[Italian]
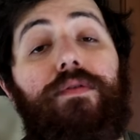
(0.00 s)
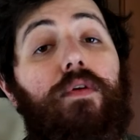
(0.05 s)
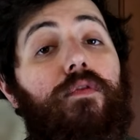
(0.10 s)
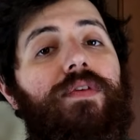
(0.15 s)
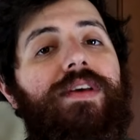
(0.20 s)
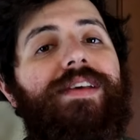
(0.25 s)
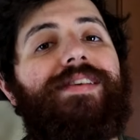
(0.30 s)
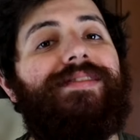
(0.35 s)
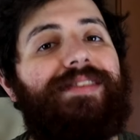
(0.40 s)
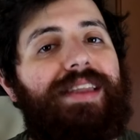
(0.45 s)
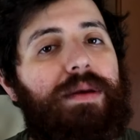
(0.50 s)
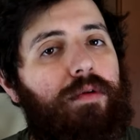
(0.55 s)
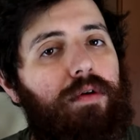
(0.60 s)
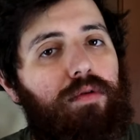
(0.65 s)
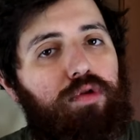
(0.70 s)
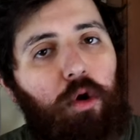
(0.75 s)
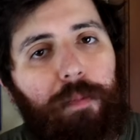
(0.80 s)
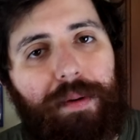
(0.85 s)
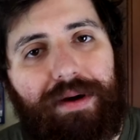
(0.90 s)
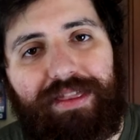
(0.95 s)
vi ho visti
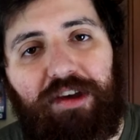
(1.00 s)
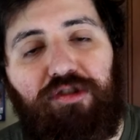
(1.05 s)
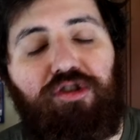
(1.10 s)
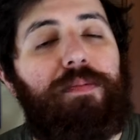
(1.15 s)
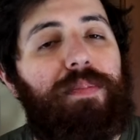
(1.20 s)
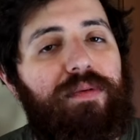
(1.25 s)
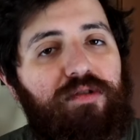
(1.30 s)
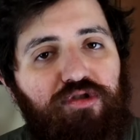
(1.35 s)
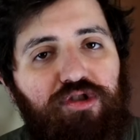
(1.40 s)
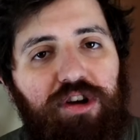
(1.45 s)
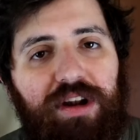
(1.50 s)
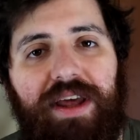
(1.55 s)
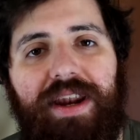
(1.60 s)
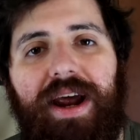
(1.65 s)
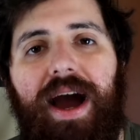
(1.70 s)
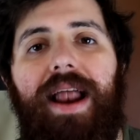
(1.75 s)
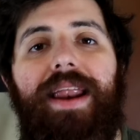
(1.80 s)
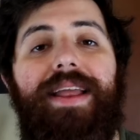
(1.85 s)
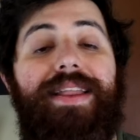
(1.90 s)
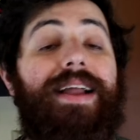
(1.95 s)
molto partecipi in
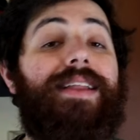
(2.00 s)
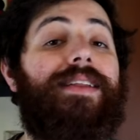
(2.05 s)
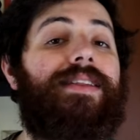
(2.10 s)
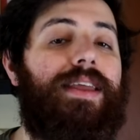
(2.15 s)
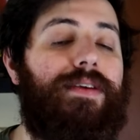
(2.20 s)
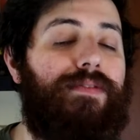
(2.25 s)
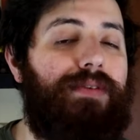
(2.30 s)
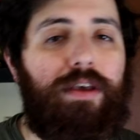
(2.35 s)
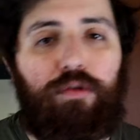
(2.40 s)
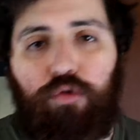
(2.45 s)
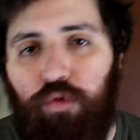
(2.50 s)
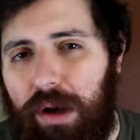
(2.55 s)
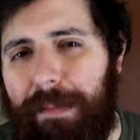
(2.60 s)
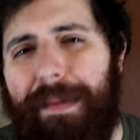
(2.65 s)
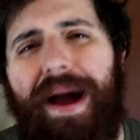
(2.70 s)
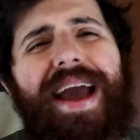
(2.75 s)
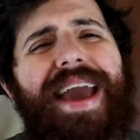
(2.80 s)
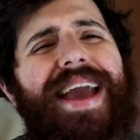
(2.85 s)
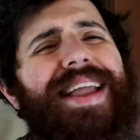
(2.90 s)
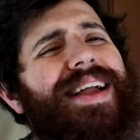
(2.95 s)
generale, tante visual,
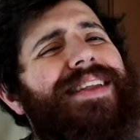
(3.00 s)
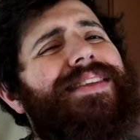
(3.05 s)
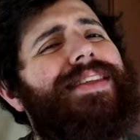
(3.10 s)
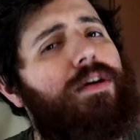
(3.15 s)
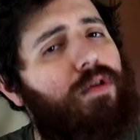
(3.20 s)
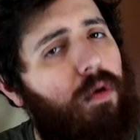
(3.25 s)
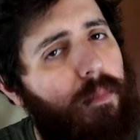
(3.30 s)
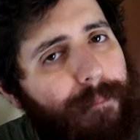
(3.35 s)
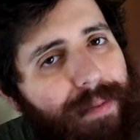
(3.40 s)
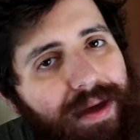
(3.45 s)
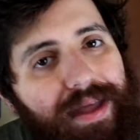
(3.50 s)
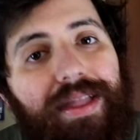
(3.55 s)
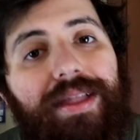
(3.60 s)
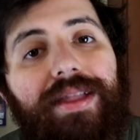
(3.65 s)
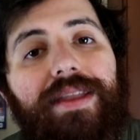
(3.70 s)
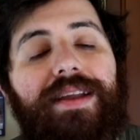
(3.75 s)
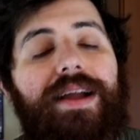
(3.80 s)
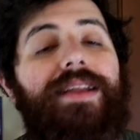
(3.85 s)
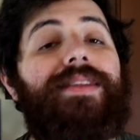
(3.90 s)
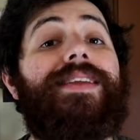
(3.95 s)
ma anche tanti
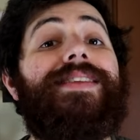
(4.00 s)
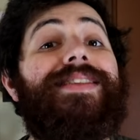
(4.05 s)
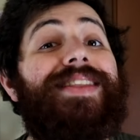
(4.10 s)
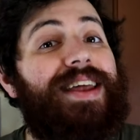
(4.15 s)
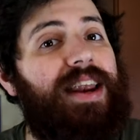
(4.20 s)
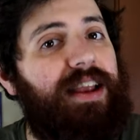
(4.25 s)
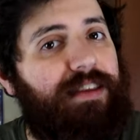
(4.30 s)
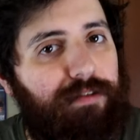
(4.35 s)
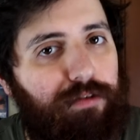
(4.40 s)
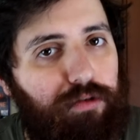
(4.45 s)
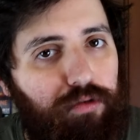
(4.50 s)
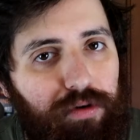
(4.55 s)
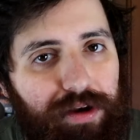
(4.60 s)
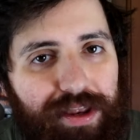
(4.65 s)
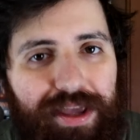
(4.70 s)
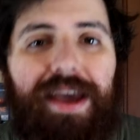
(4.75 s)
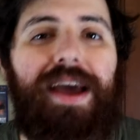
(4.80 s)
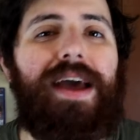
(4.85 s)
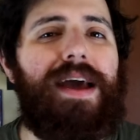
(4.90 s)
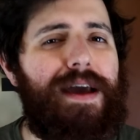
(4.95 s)
commenti, tante
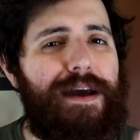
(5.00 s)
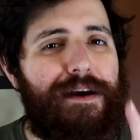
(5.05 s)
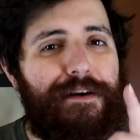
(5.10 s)
interazioni.